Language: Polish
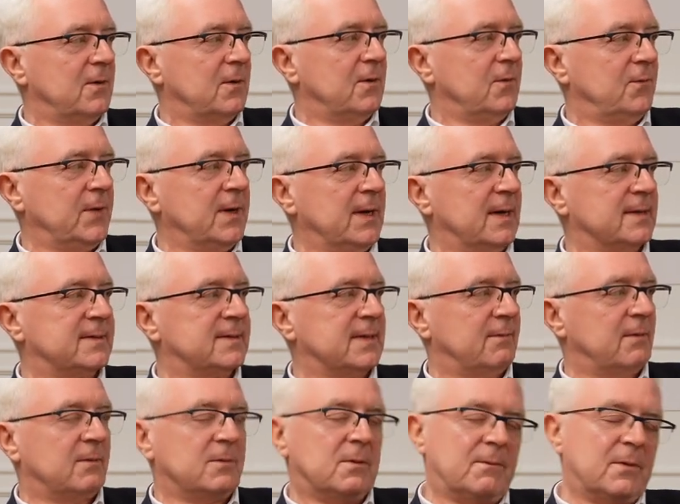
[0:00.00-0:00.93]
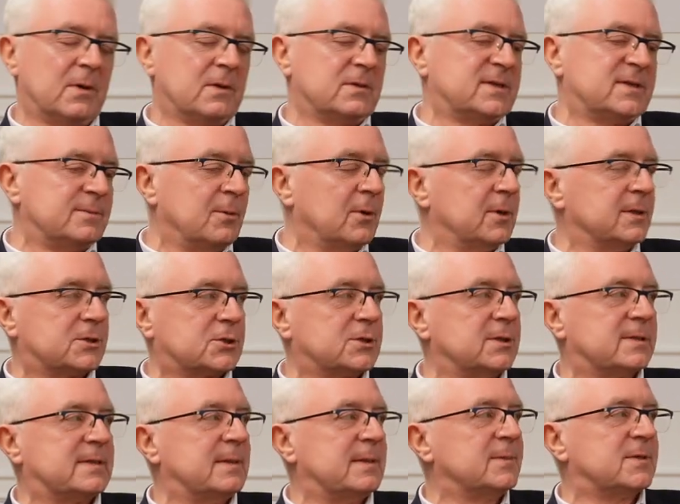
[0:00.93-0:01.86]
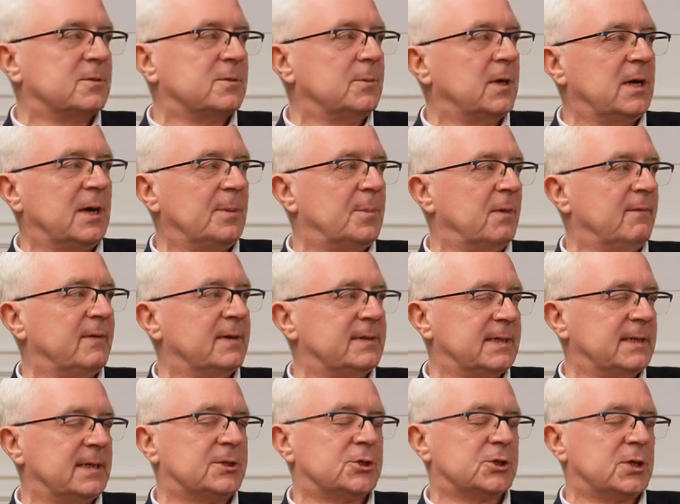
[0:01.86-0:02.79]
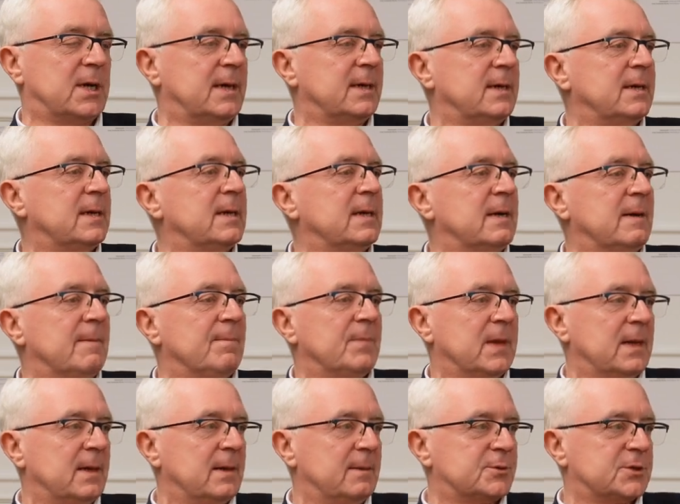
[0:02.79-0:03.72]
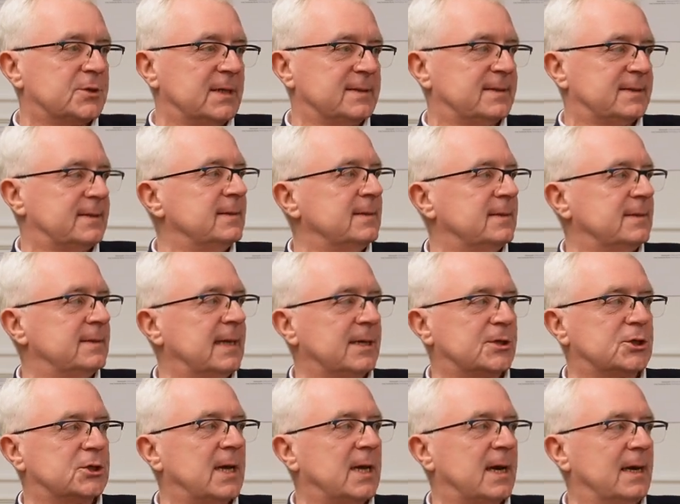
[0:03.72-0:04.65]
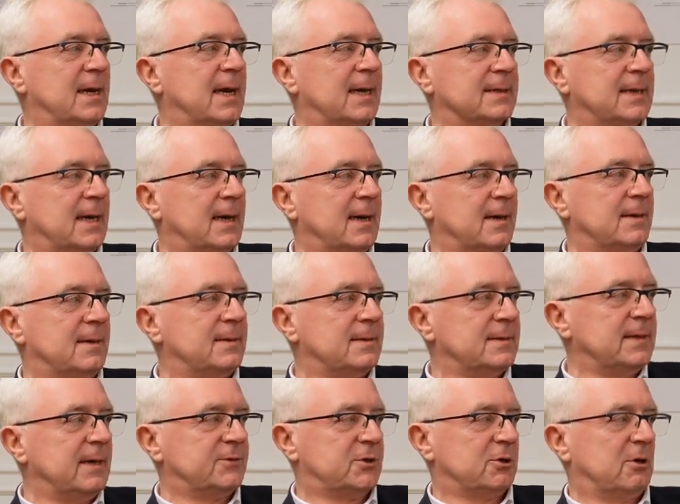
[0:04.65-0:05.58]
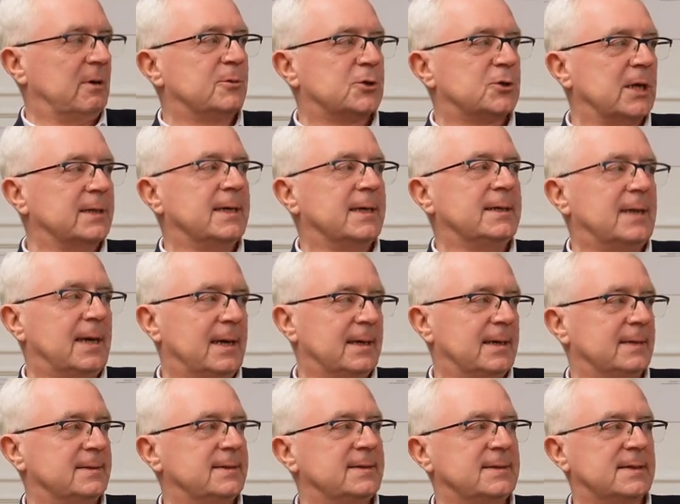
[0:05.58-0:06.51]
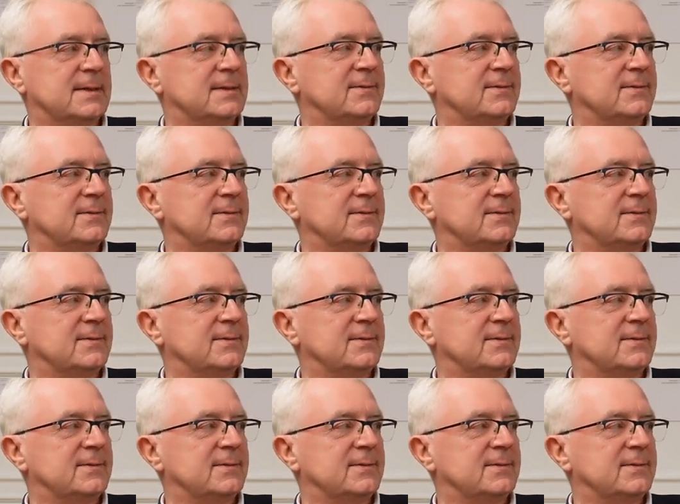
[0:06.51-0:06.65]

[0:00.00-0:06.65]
y, finansową. No, mogę z czystym sumieniem powiedzieć, że przez te cztery lata nie wziąłem żadnej delegacji ze